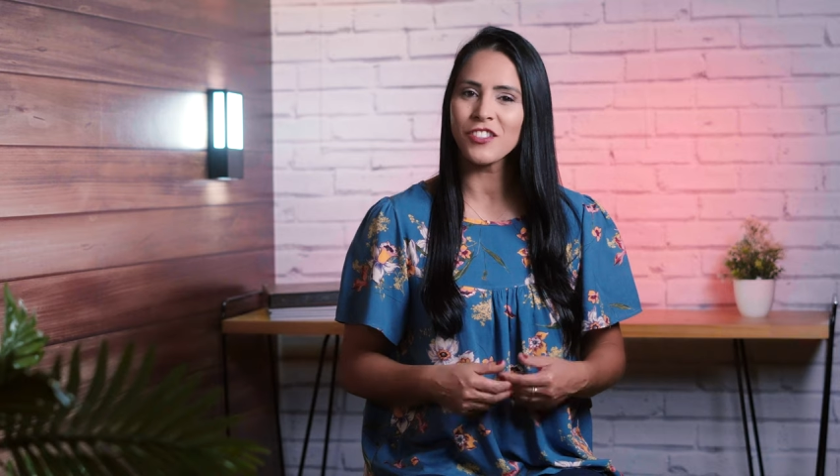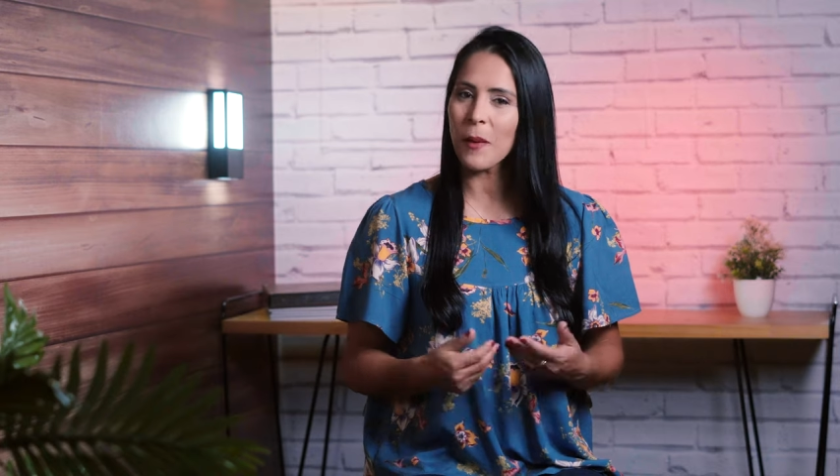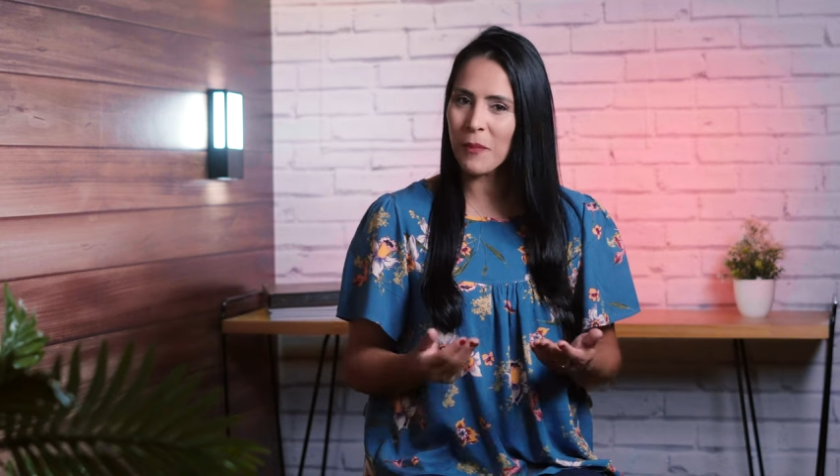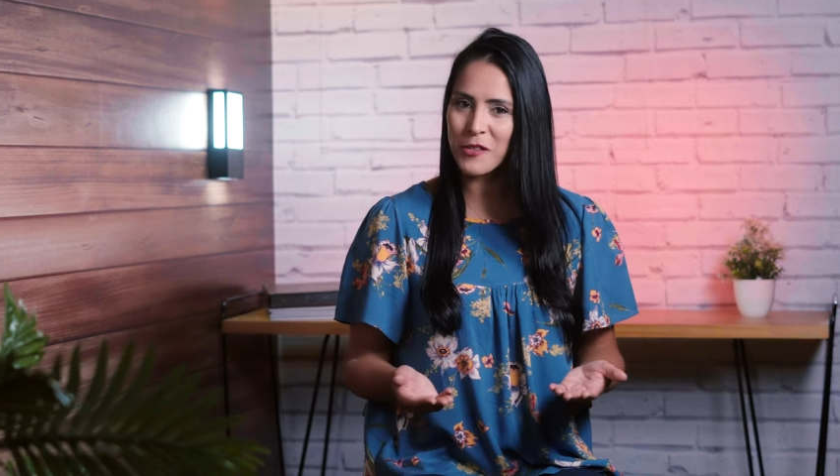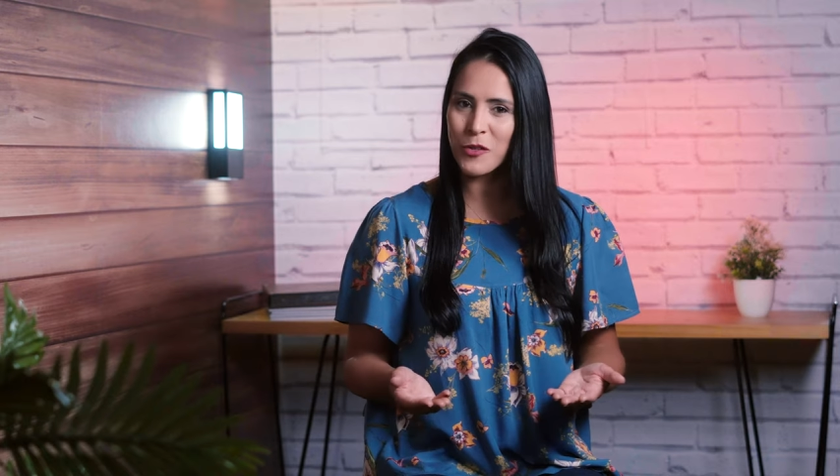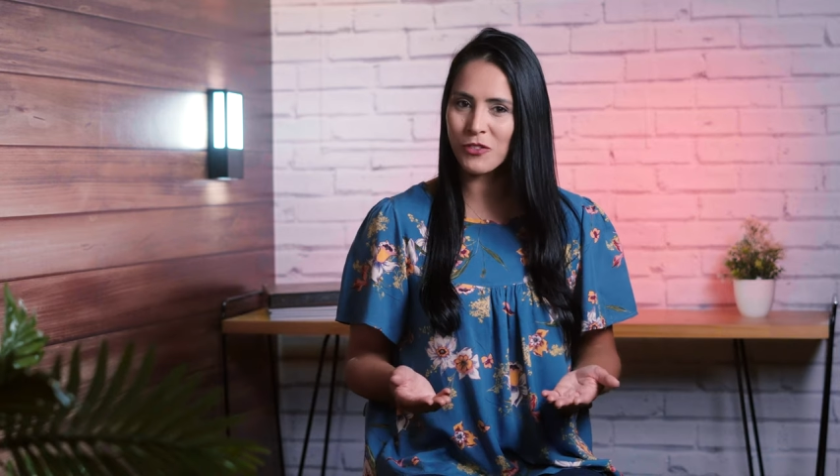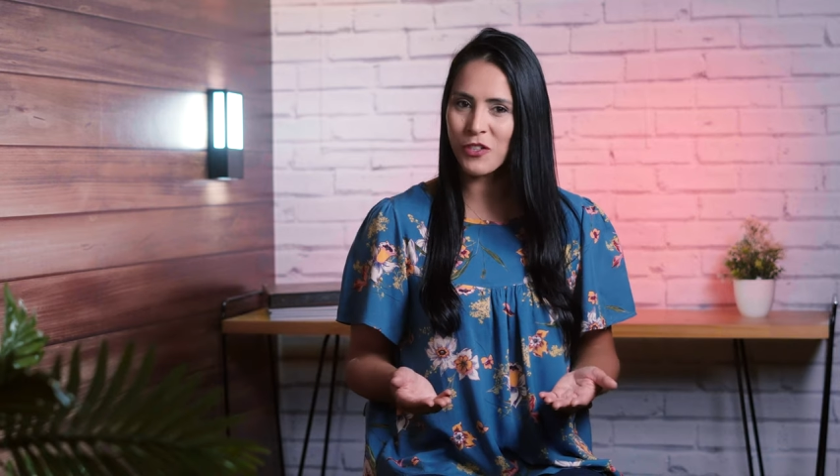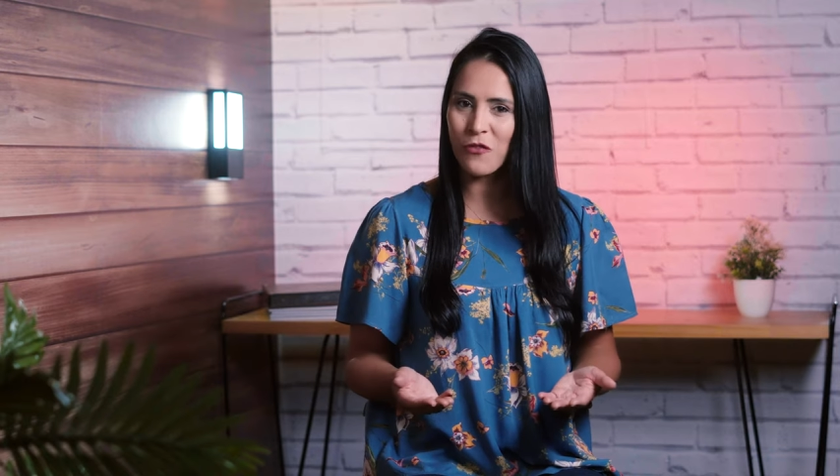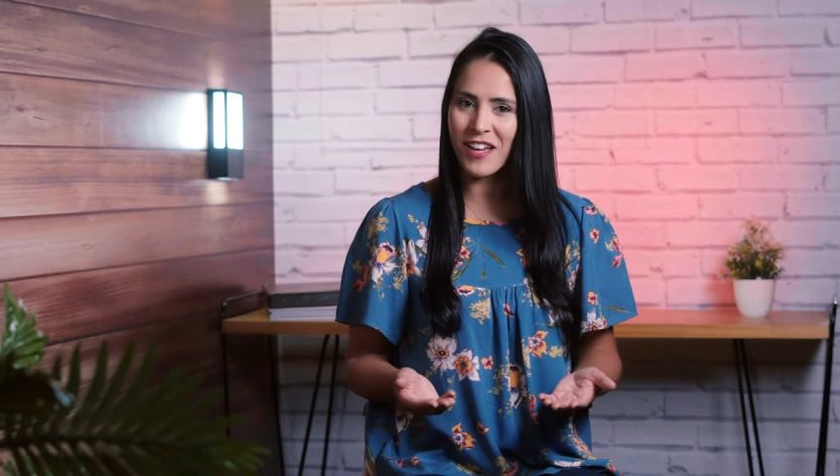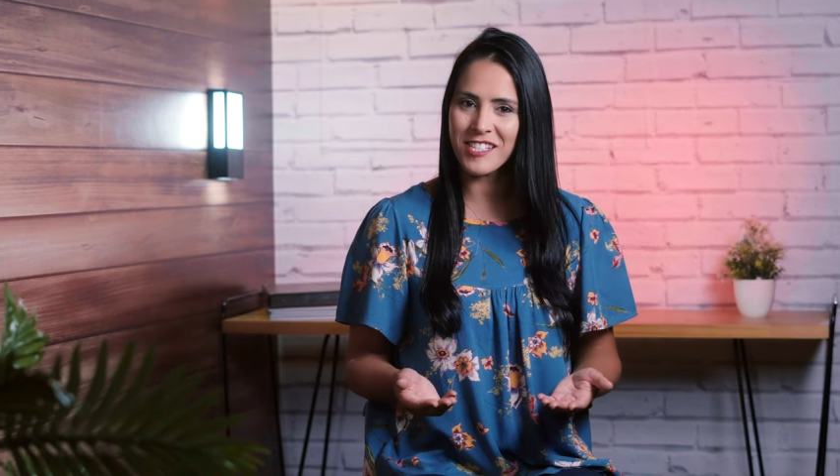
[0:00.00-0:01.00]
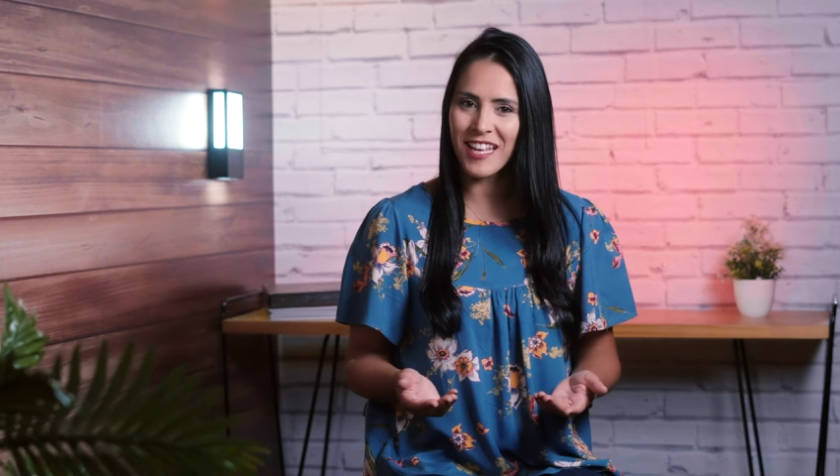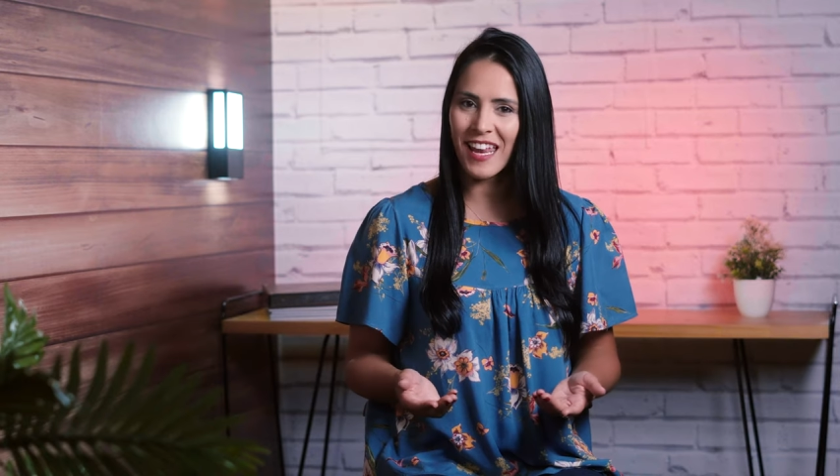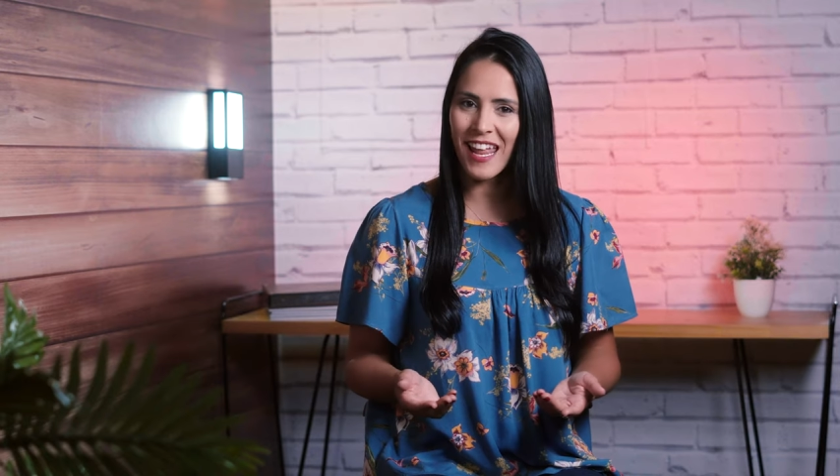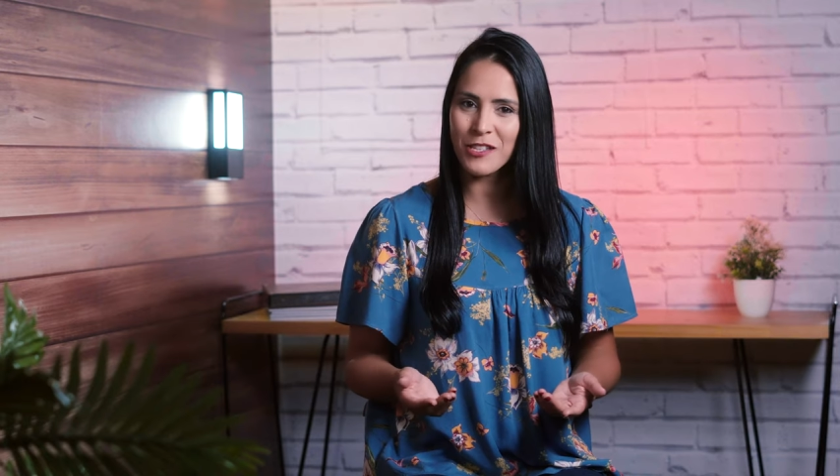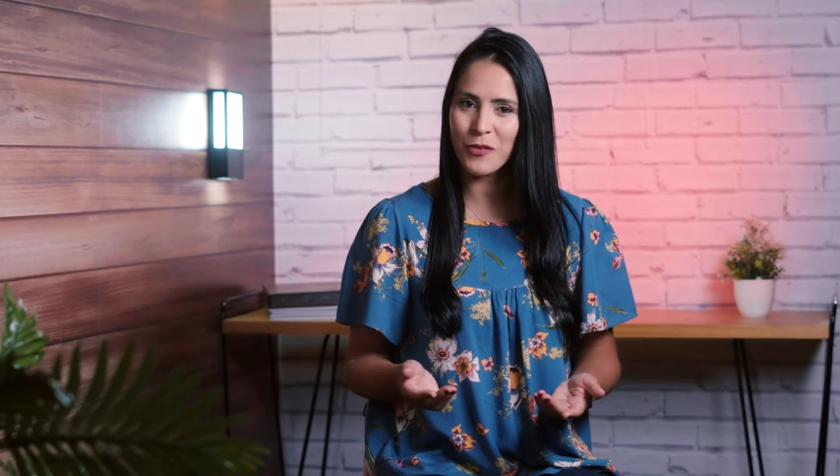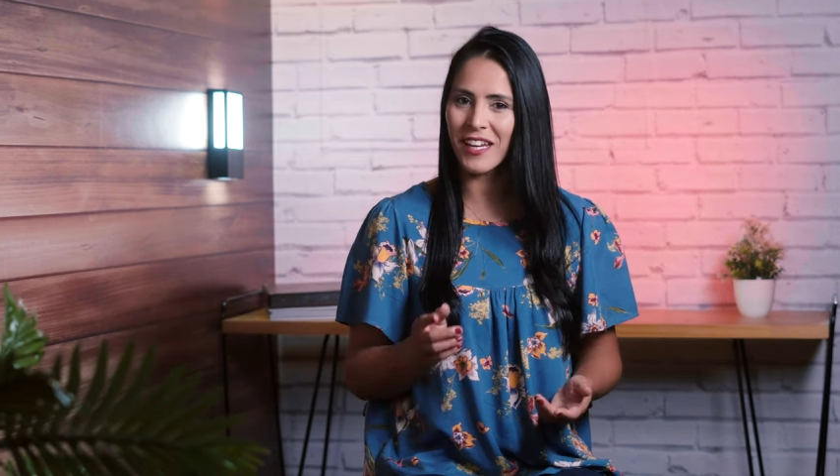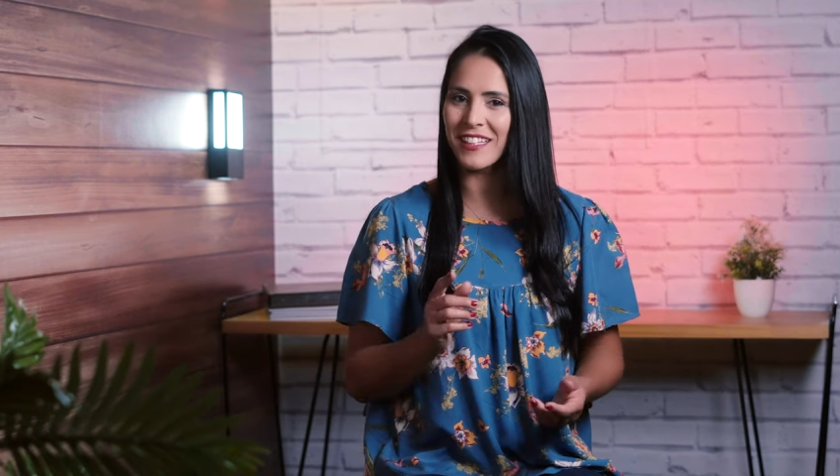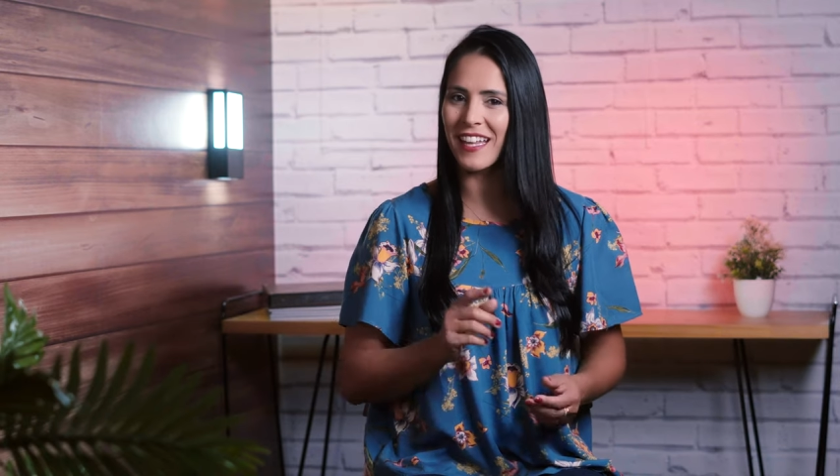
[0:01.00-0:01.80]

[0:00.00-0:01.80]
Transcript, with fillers: Já pensou onde vai instalar sua